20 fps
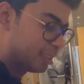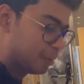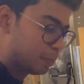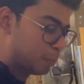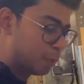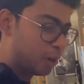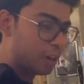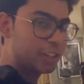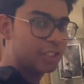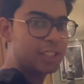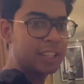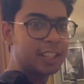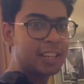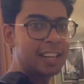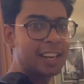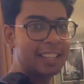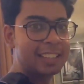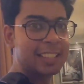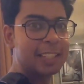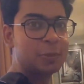बहुत अच्छा था
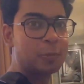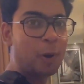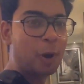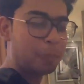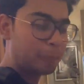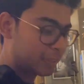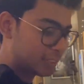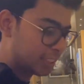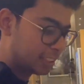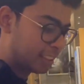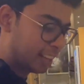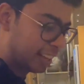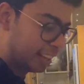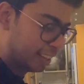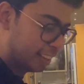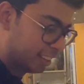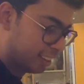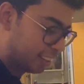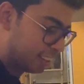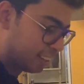डेजर्ट बहुत पसंद आई
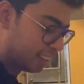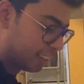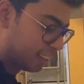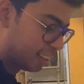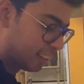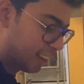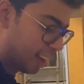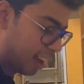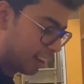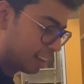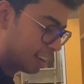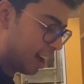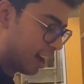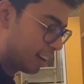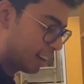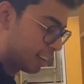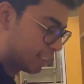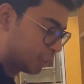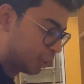एंड खाना इज